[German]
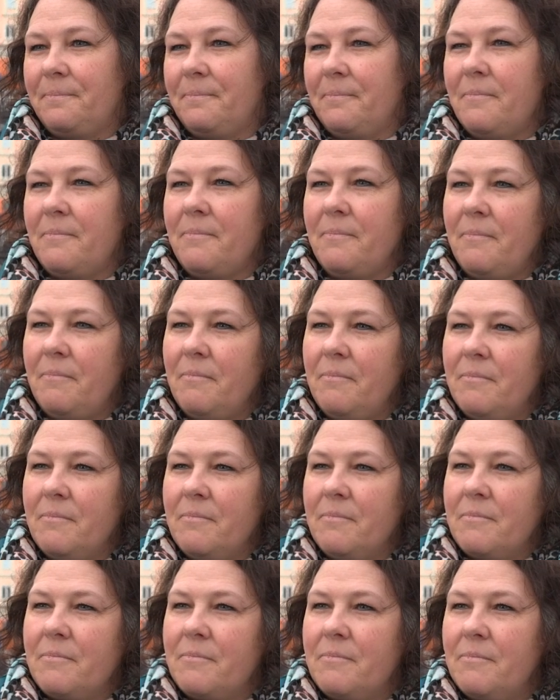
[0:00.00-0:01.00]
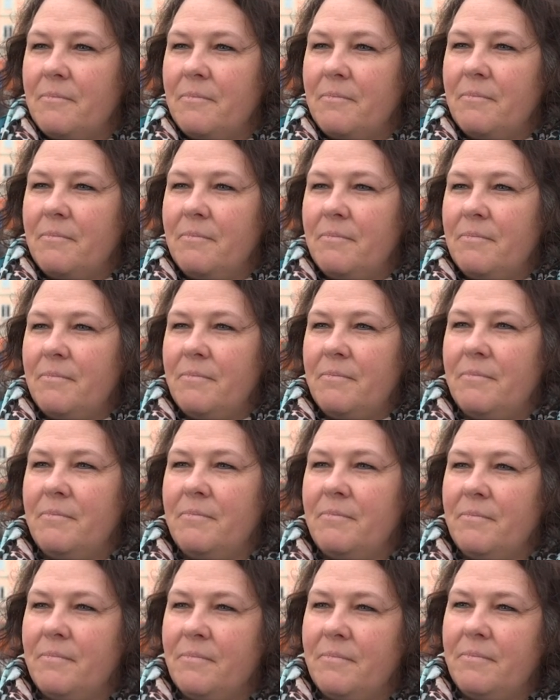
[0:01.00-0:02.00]
Was kann man denn bei der
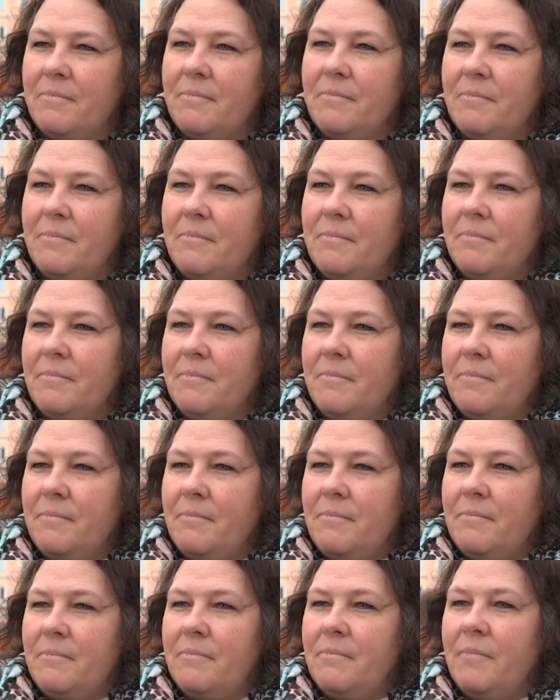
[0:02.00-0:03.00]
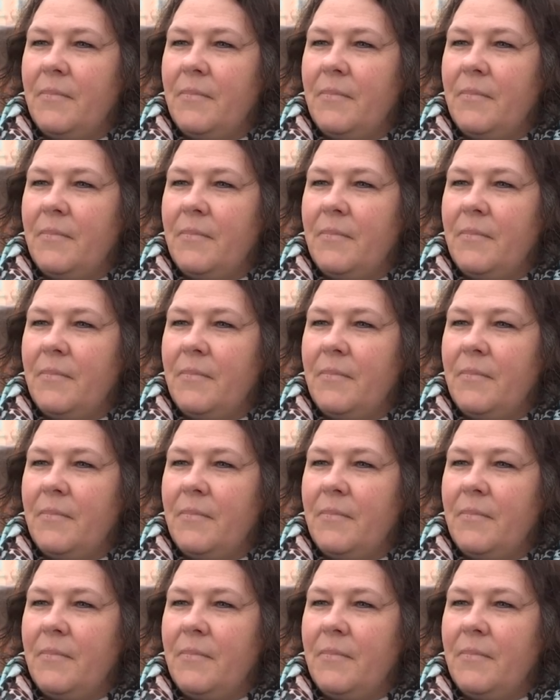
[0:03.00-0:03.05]
Fahrradbörse alles für Räder finden?